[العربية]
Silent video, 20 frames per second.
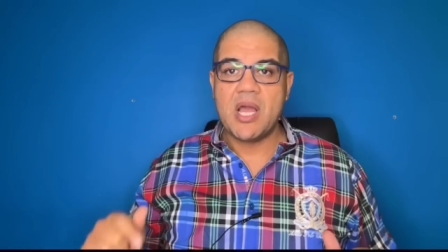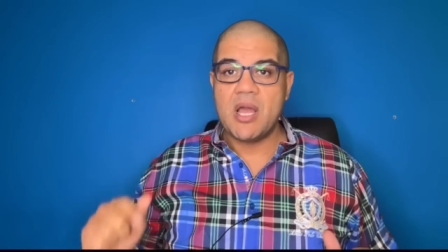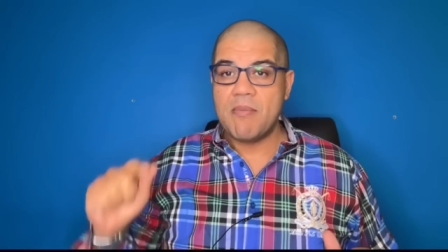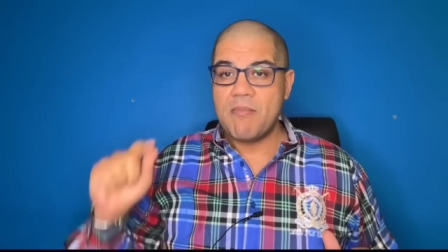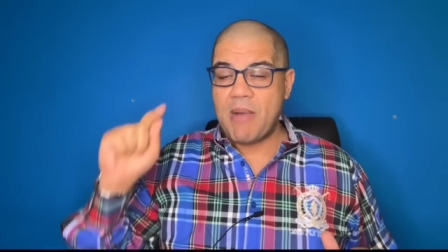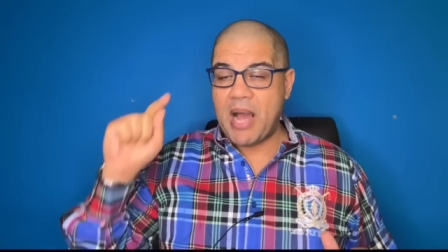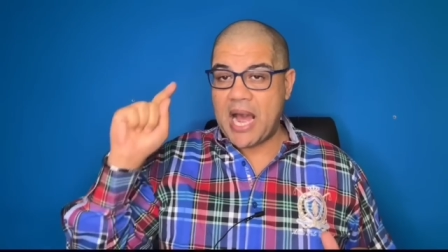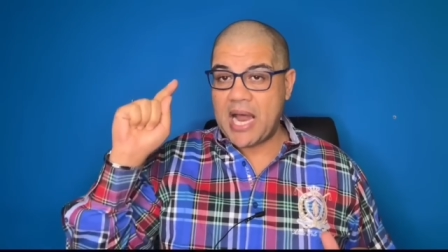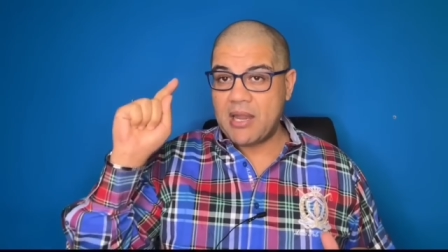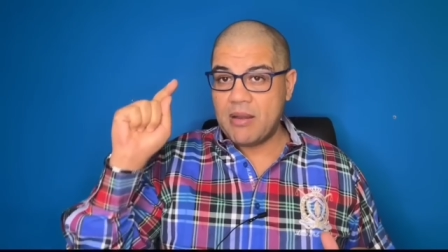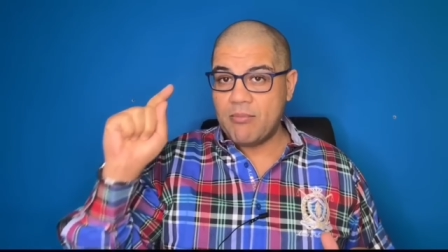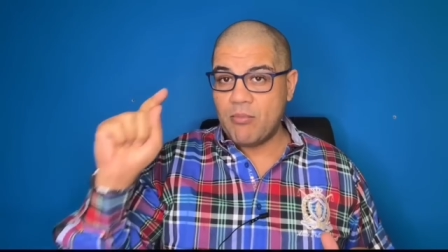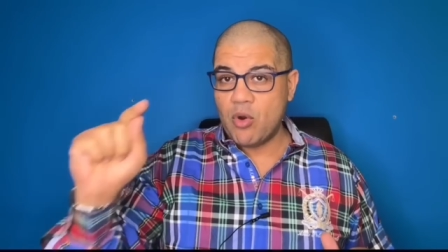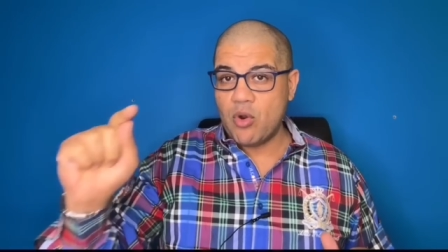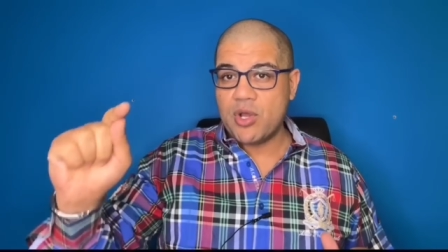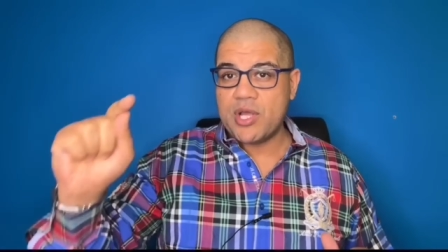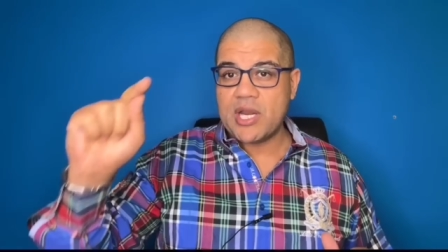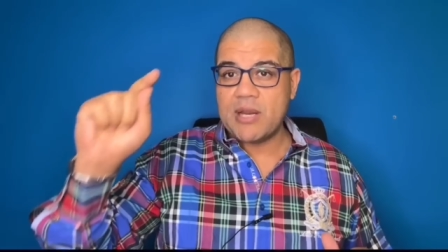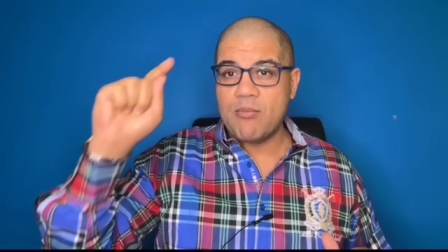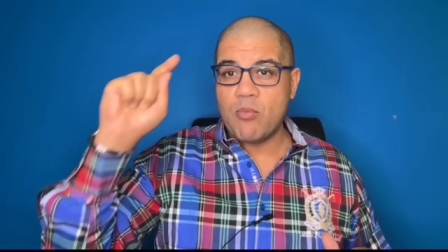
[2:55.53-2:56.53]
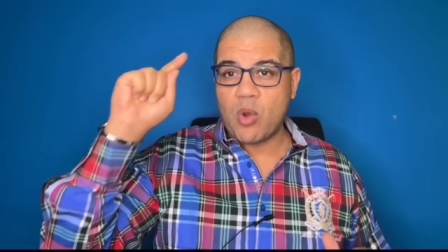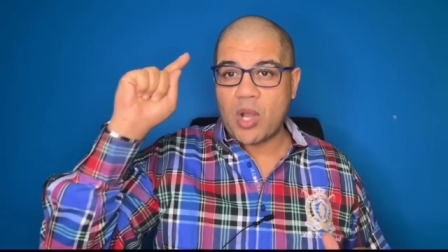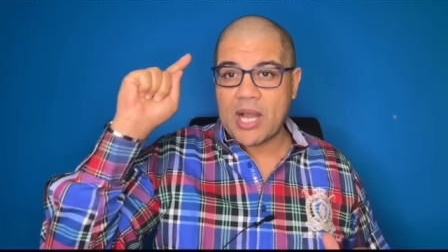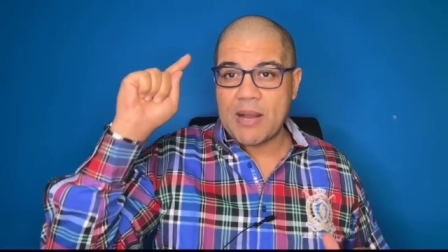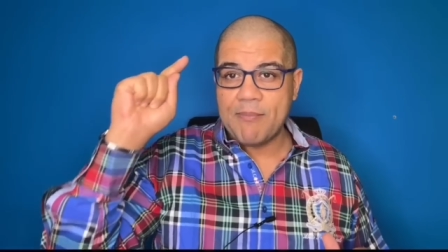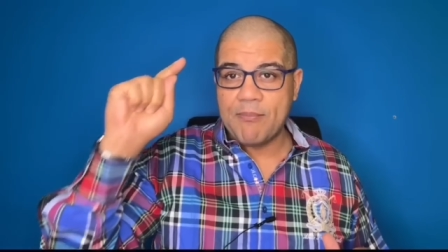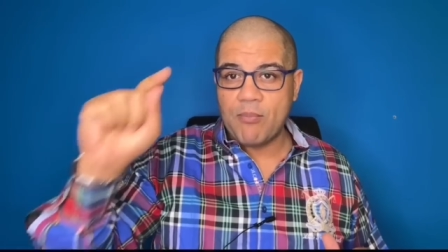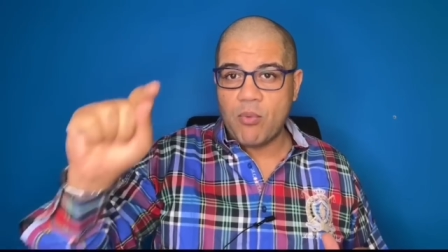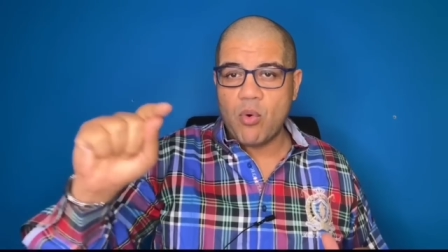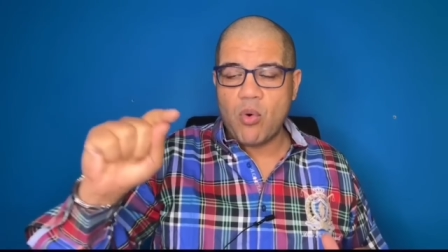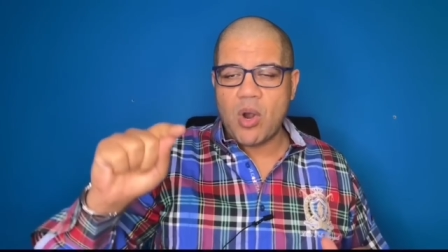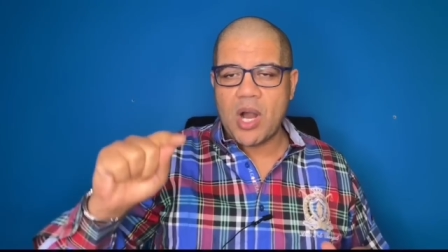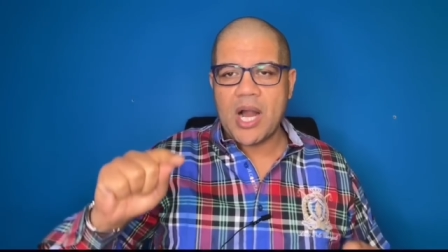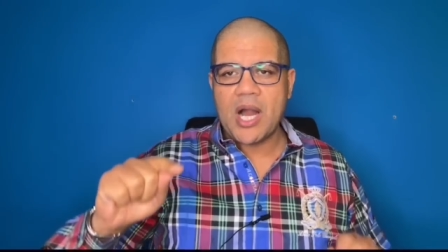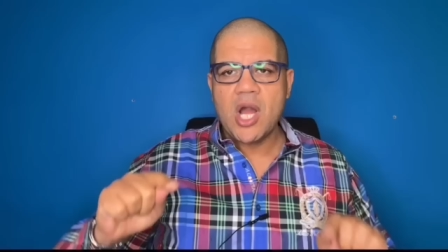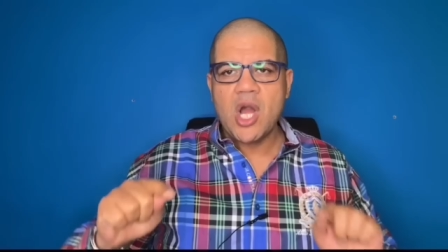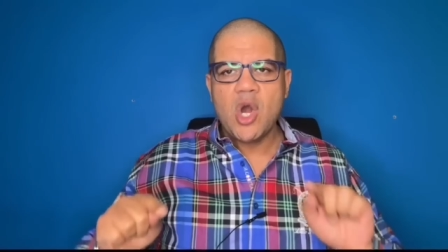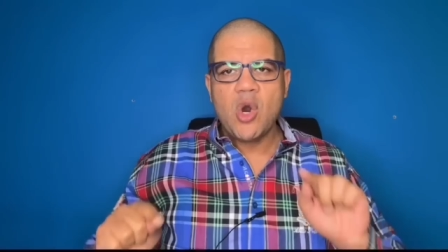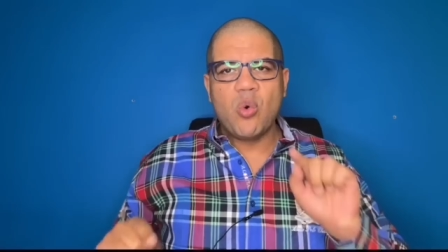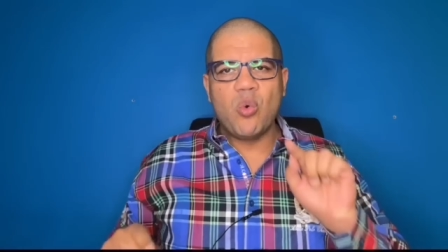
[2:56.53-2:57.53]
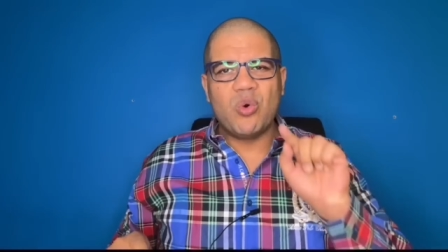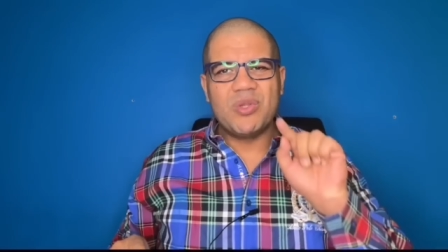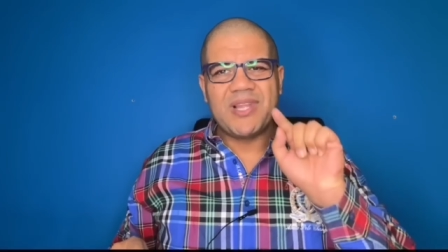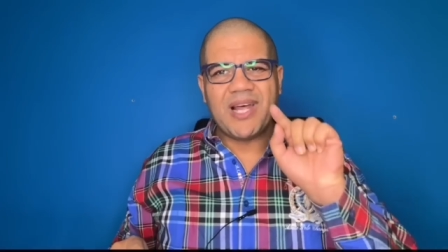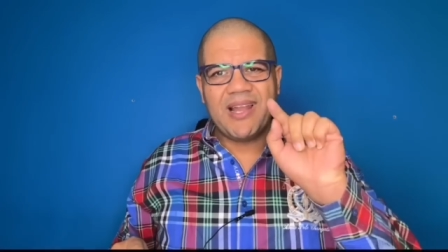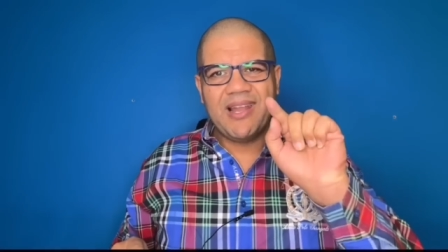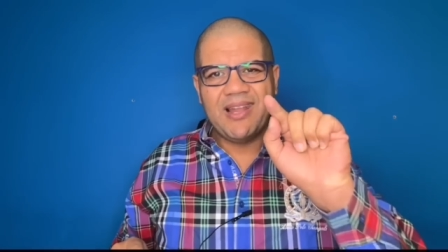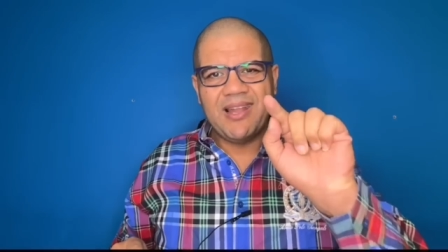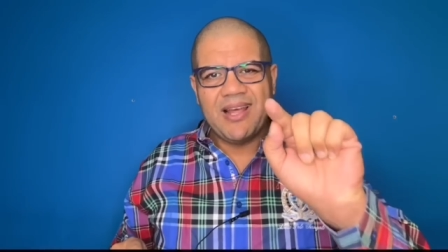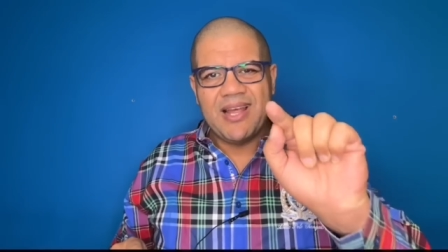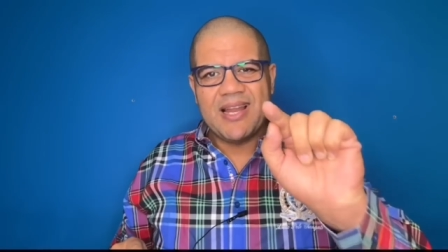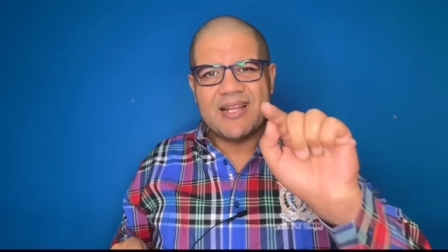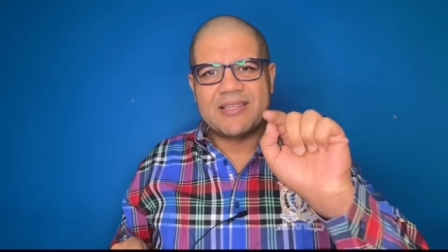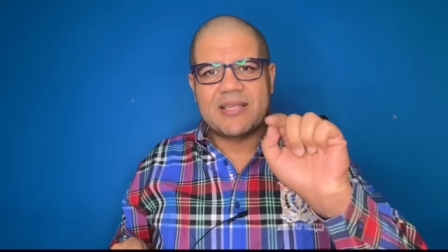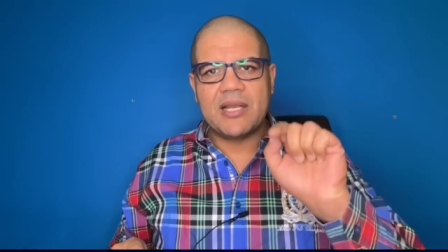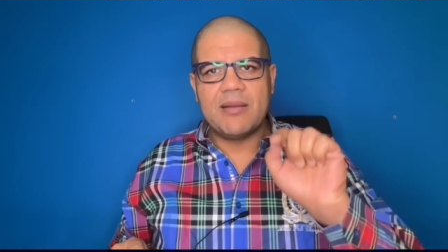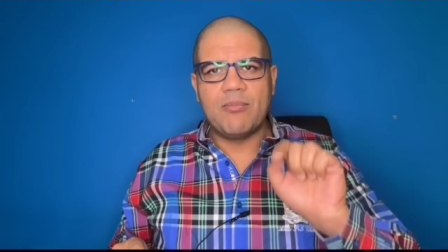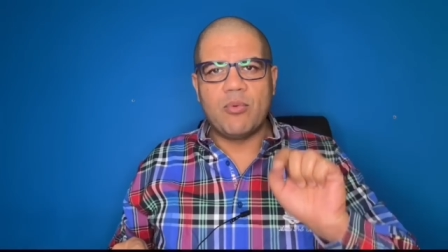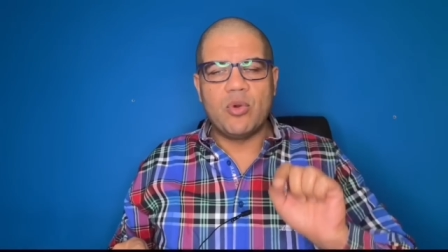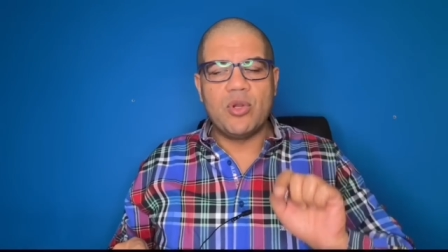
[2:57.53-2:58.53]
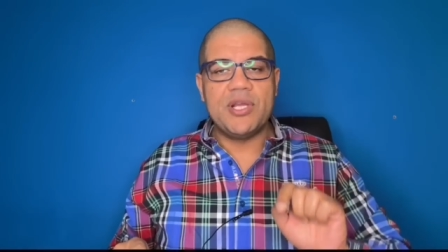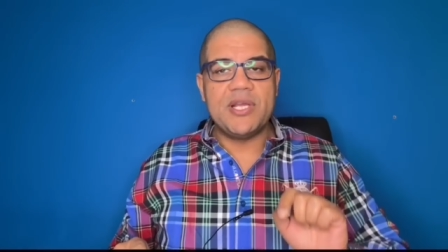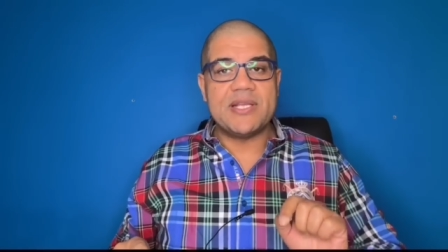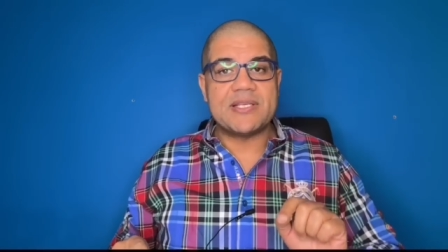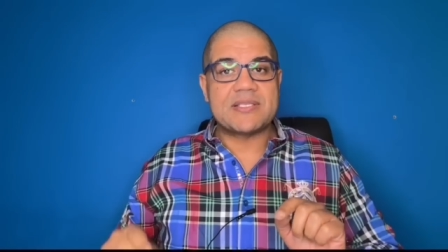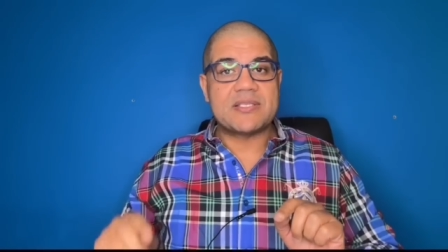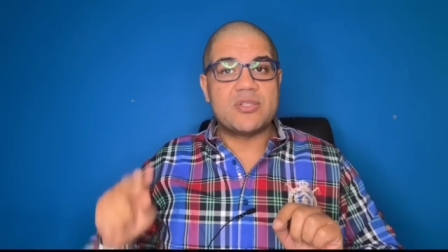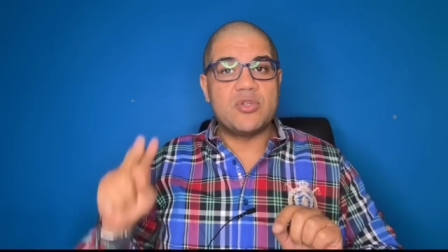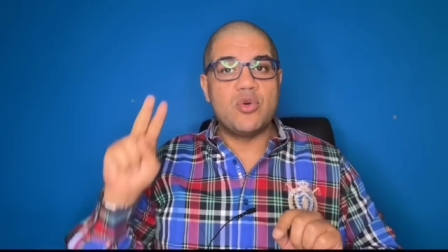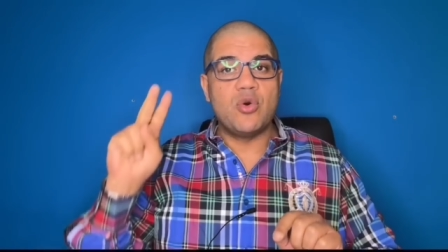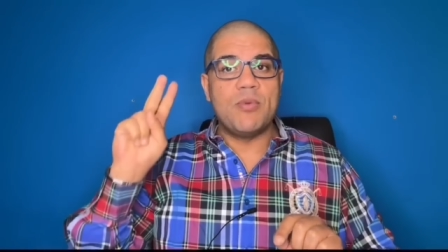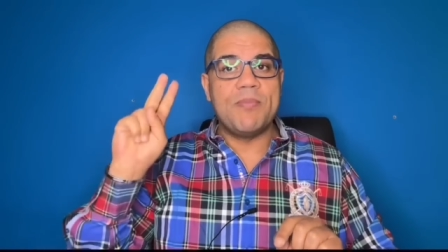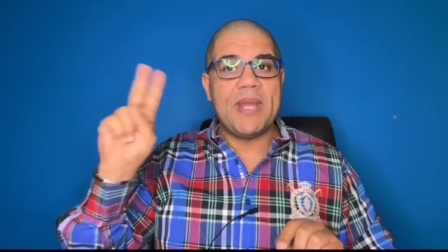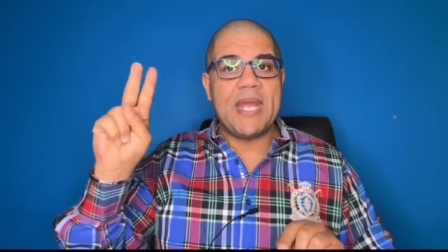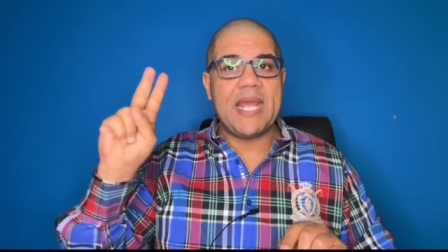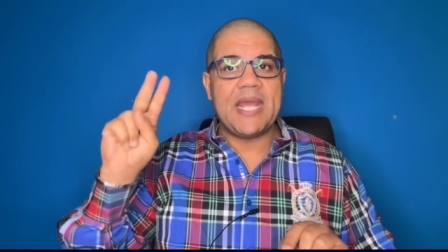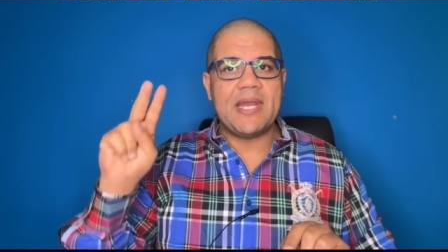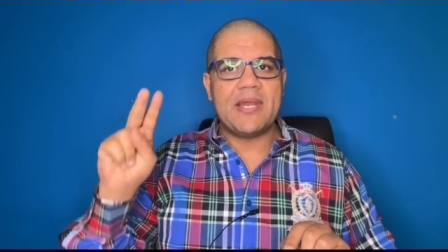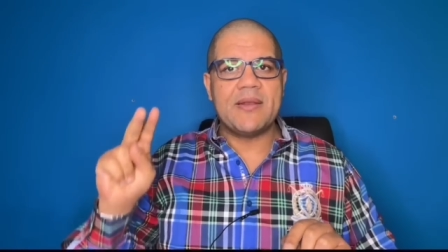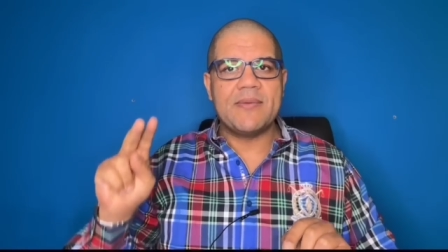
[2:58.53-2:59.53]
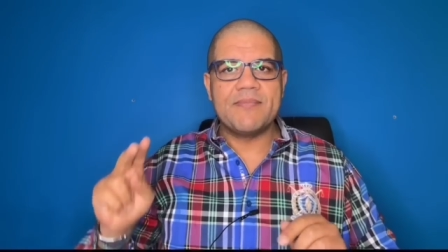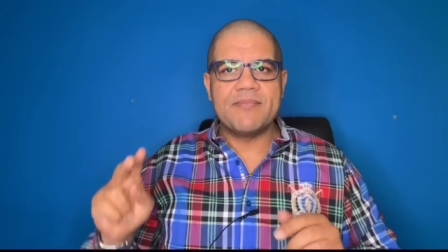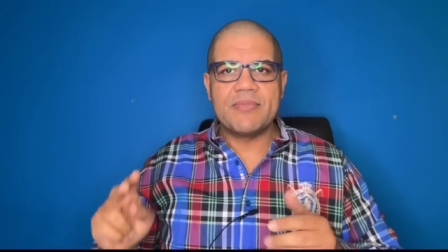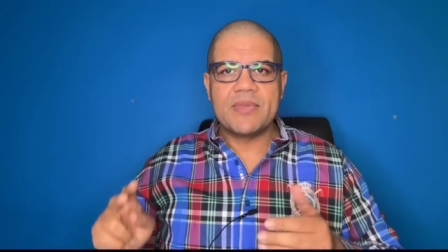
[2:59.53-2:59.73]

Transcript: مع المجرم وخبوها وضللت البوليس يومين